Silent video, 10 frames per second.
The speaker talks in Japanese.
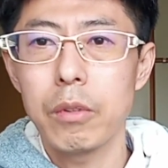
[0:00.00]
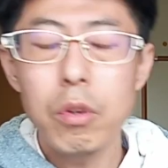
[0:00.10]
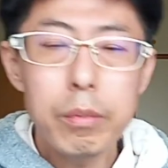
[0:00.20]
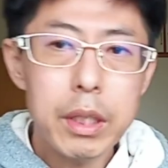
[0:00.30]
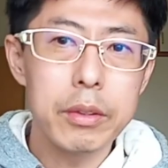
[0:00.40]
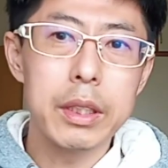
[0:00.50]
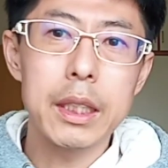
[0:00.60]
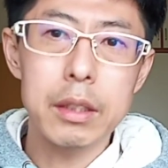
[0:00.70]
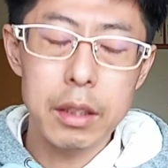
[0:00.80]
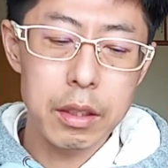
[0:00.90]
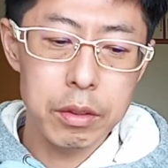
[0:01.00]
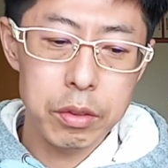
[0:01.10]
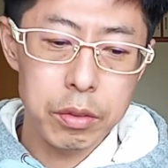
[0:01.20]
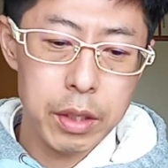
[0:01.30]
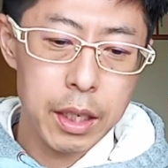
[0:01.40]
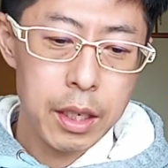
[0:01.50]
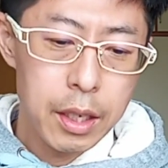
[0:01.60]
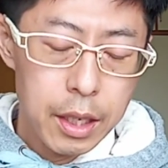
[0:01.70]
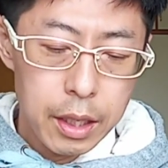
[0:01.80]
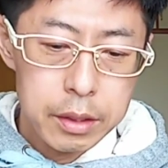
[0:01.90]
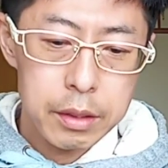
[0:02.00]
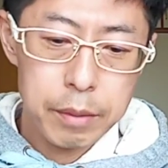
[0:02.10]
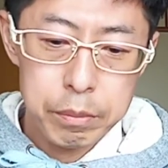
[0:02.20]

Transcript: ホームランを打ちやすい球場で半